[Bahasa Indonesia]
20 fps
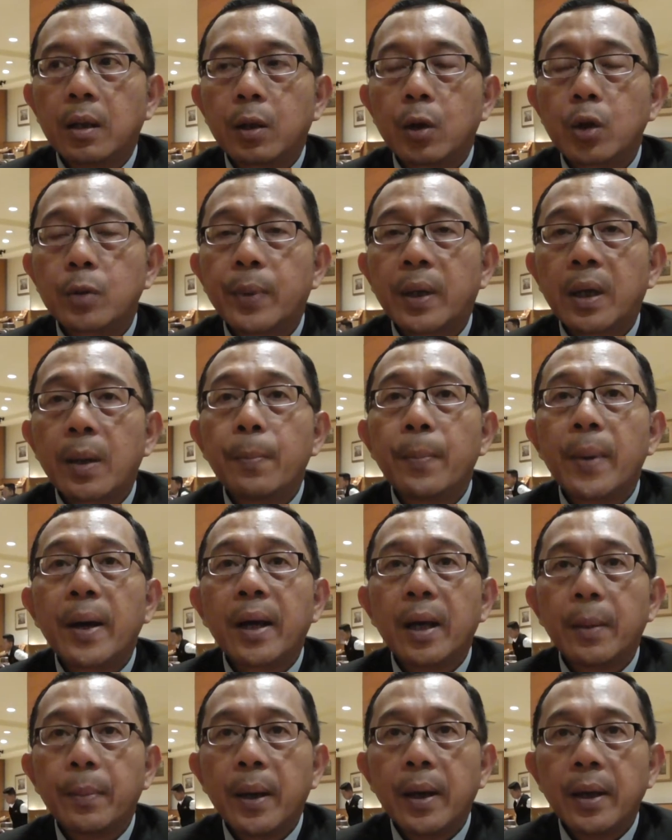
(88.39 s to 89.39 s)
terus berkembang
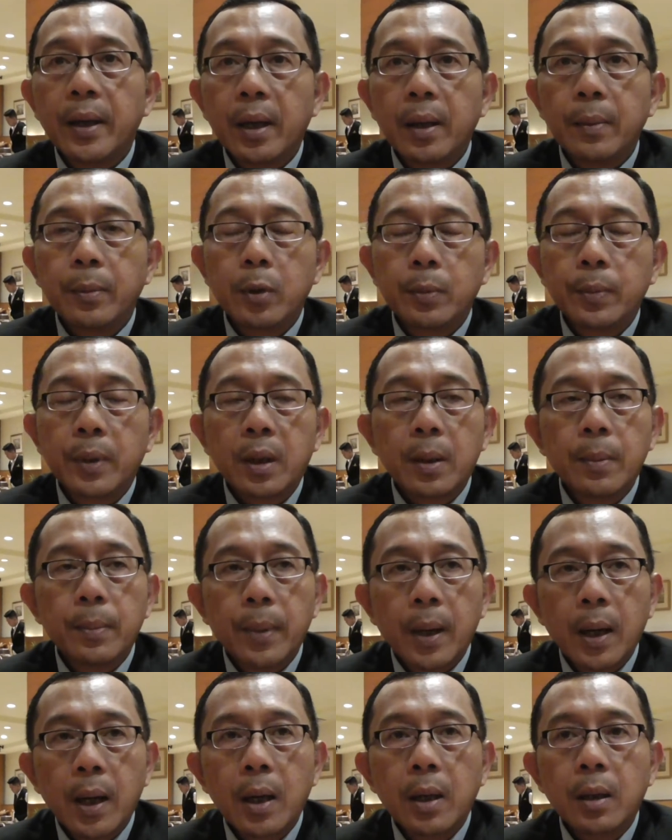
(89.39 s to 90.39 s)
ya Pak ya, terus
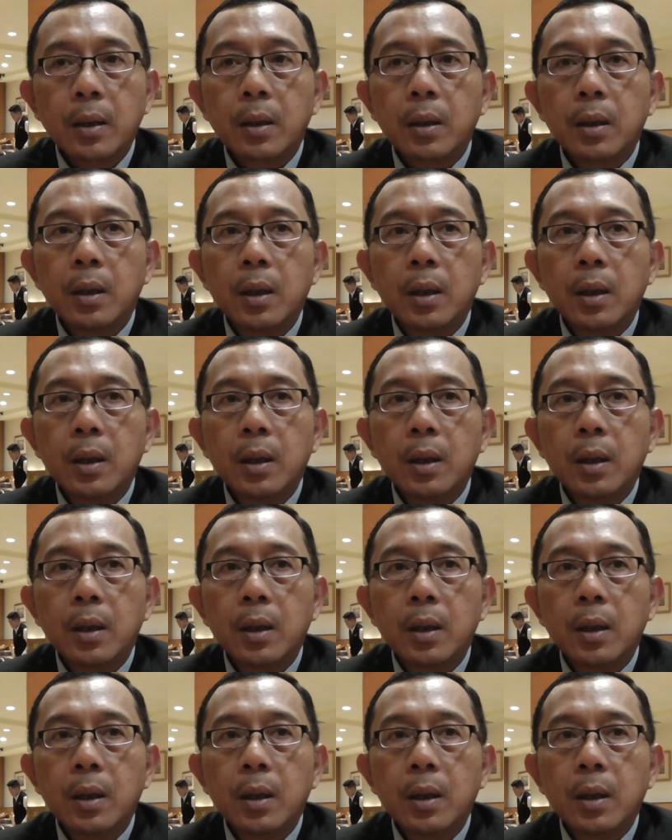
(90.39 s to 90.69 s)
berkembang.